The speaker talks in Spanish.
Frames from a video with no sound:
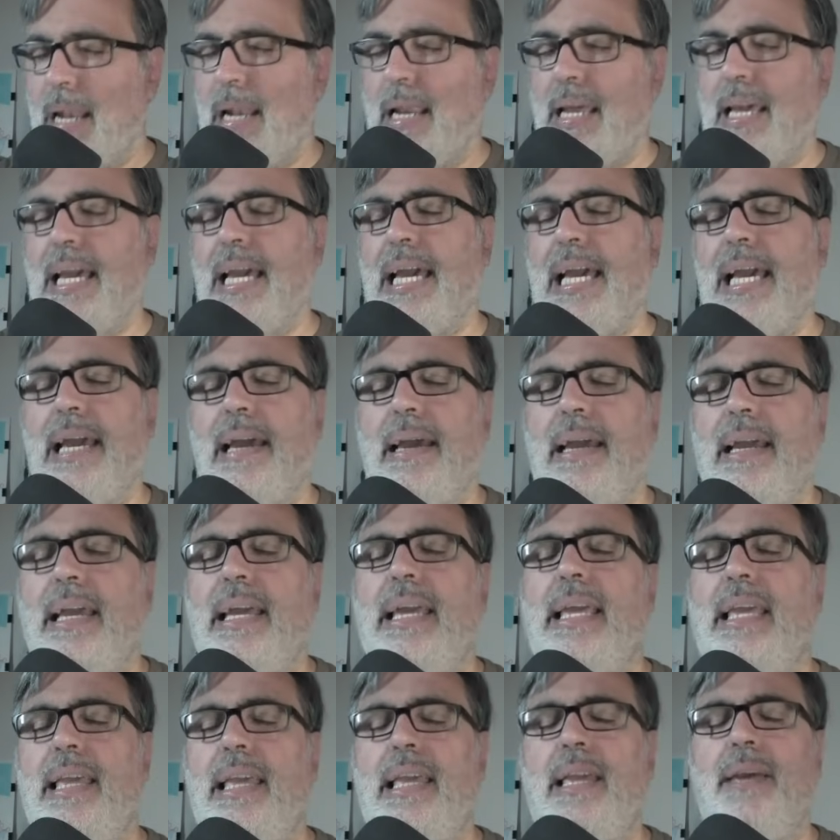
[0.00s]
eh,
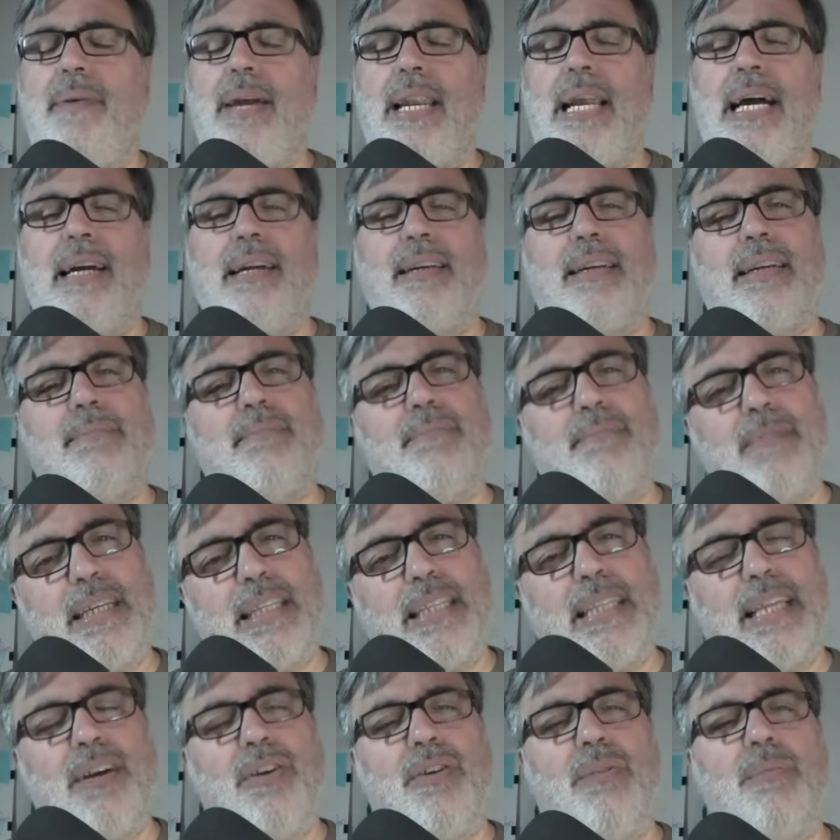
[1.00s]
y, verán que,
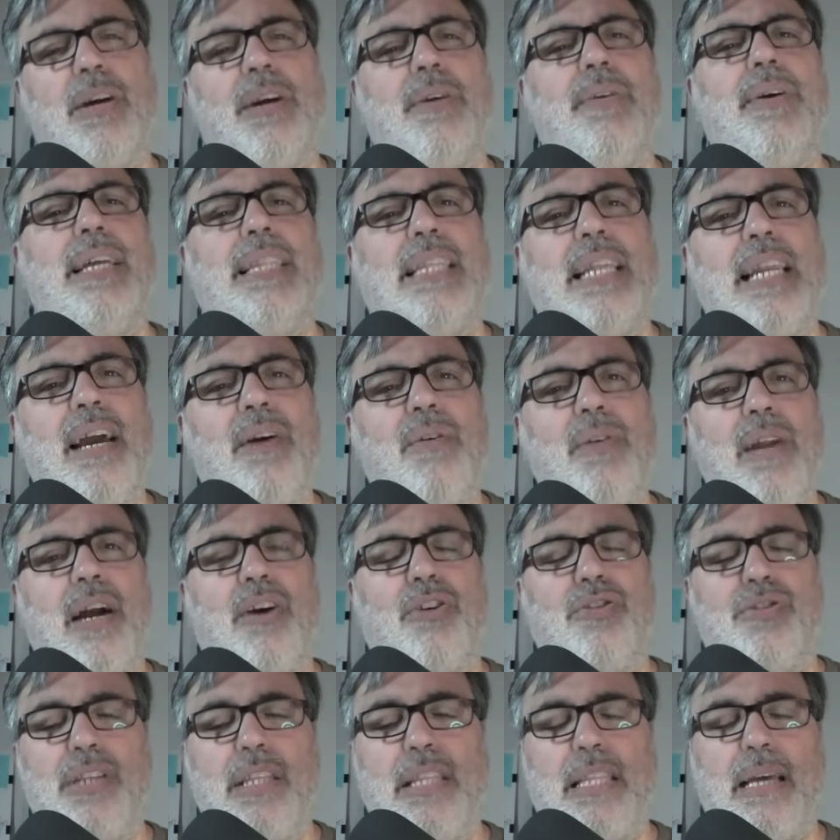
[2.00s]
voy a tener alguna
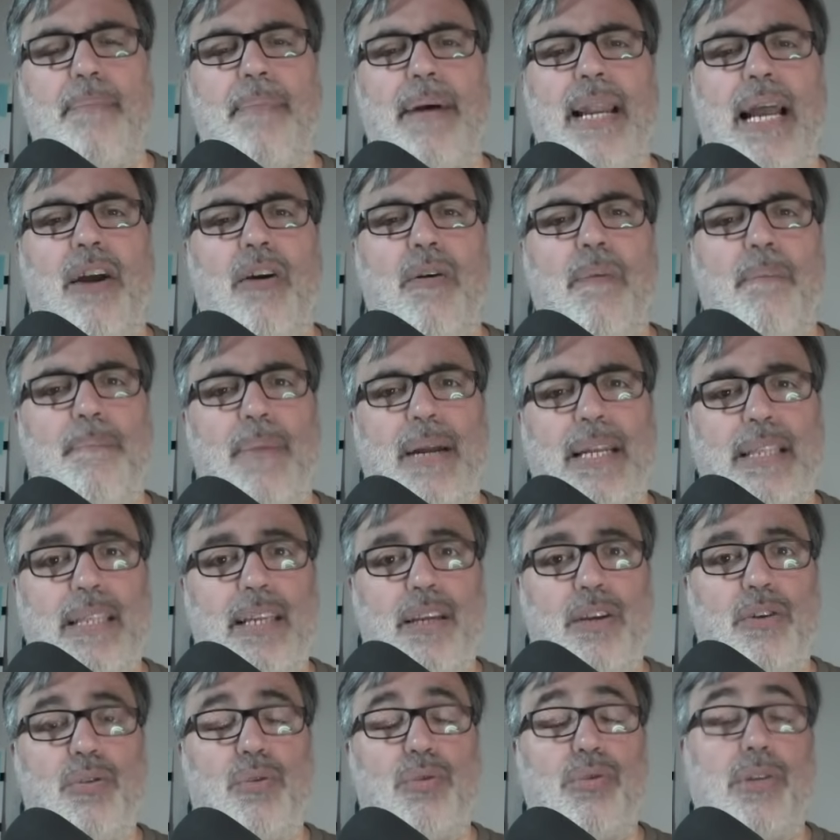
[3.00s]
cosita para
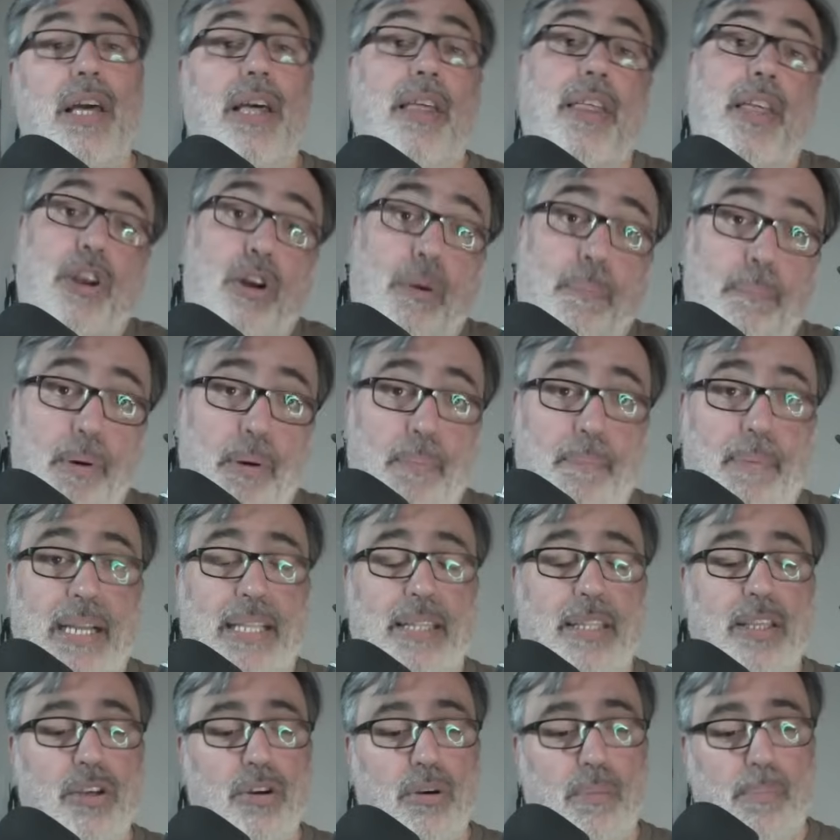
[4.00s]
compartir con ustedes de los
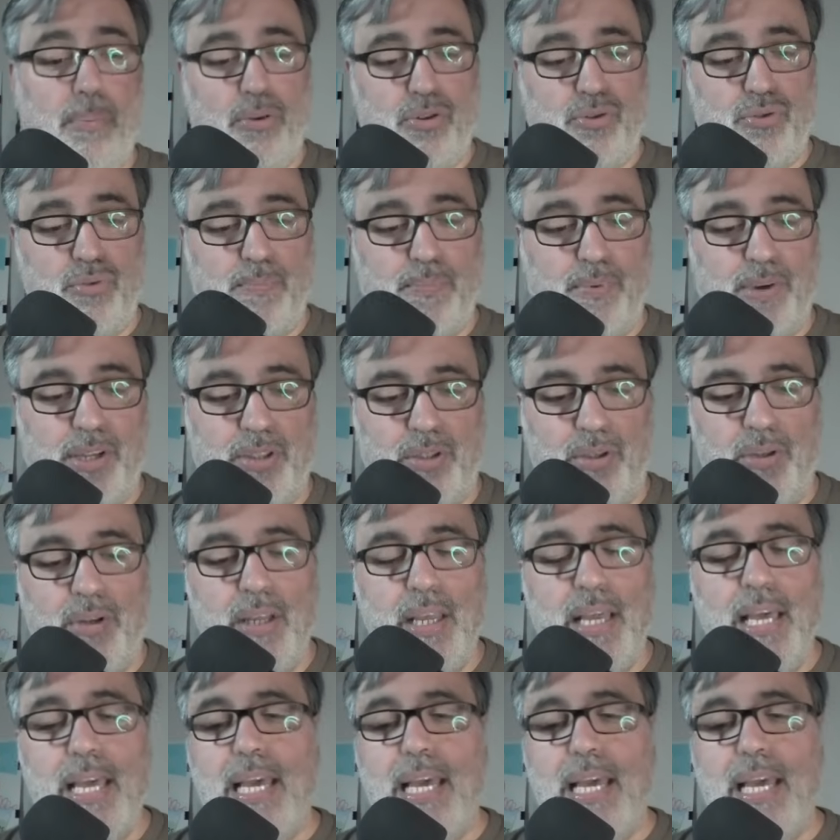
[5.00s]
postpartidos, por supuesto.